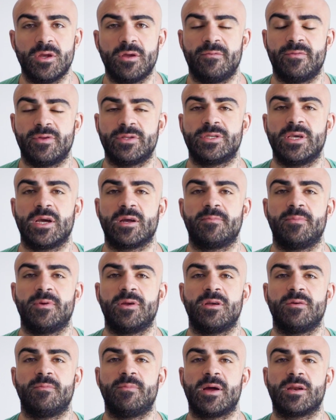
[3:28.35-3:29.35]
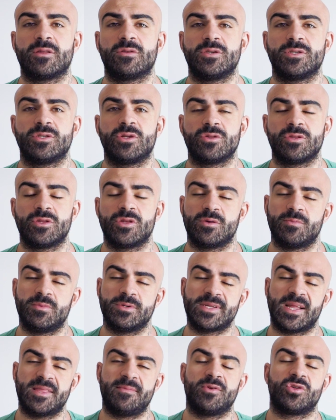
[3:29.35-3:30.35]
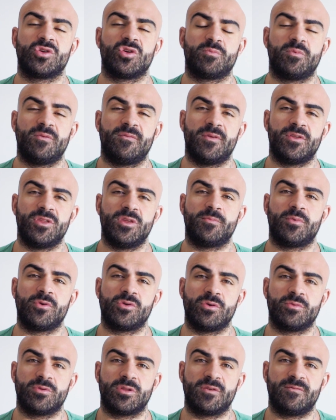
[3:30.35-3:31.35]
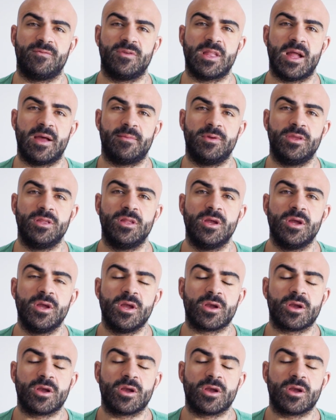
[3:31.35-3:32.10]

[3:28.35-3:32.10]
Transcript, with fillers: Więc jakby bardzo istotne, żeby zadbać o odpowiedni poziom tych witamin.